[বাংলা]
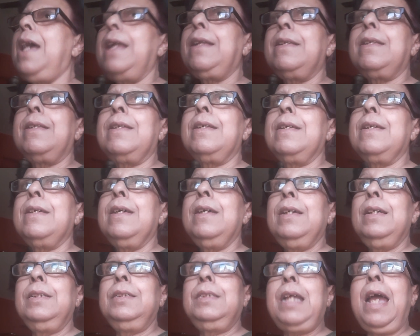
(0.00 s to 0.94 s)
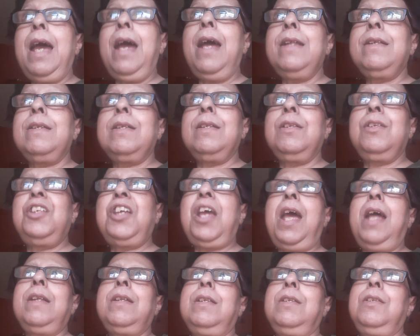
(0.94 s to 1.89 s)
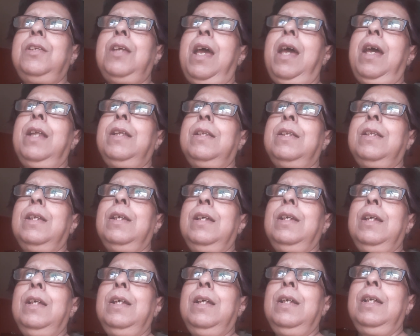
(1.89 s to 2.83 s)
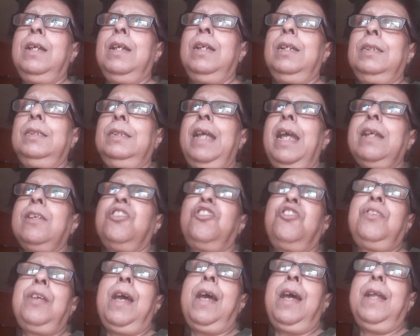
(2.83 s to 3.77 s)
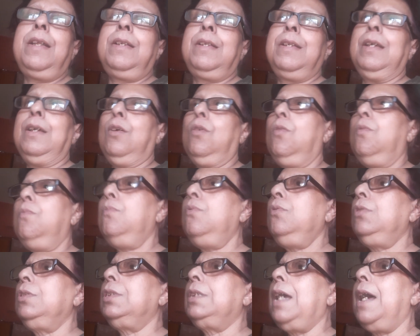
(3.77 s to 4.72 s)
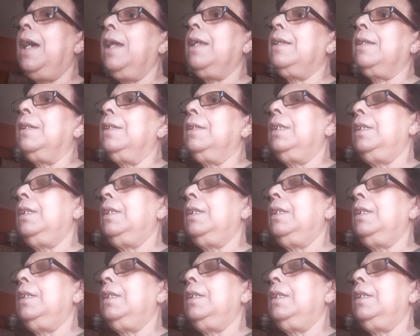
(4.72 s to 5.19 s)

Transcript: চ্যাট চ্যাট চ্যাট চ্যাট সেক্স চ্যাট অমুক চ্যাট